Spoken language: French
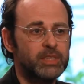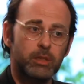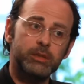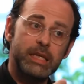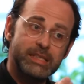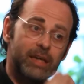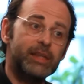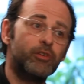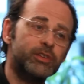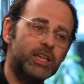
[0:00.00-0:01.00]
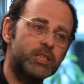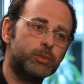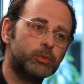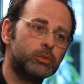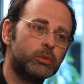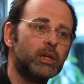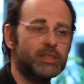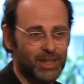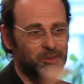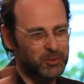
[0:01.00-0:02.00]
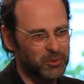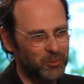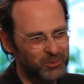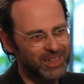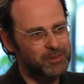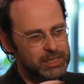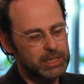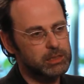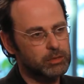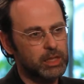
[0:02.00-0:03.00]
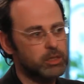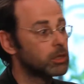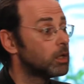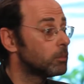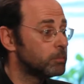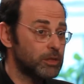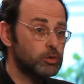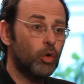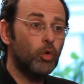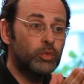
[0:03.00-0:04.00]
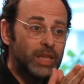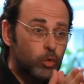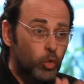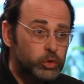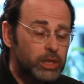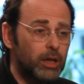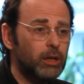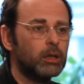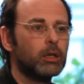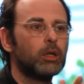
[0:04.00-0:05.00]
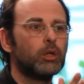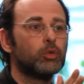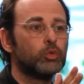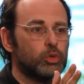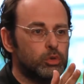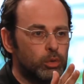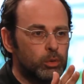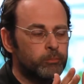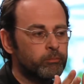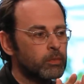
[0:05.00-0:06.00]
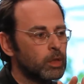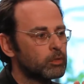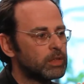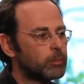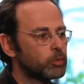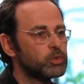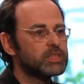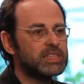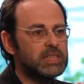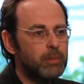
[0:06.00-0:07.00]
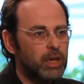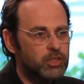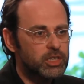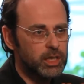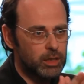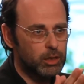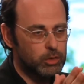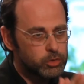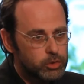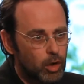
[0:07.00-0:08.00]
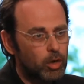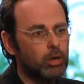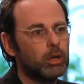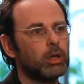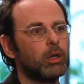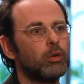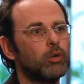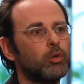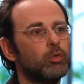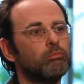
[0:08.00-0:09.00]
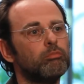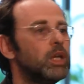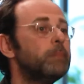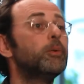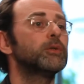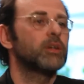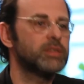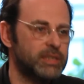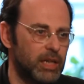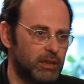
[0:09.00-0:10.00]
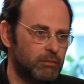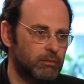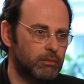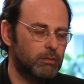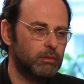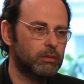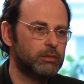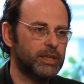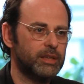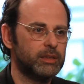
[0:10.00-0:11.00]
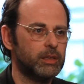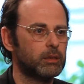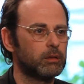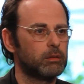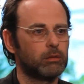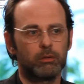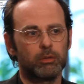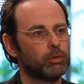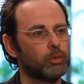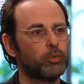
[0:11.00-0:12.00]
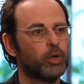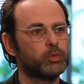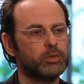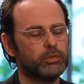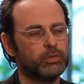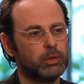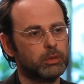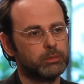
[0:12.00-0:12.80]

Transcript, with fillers: passante. Ça a un avantage pour nous. Ça a d'autres contraintes, mais ça a des avantages. Bien sûr, on est contraint de finalement de s'immerger dans les potentiels techniques que le progrès nous offre.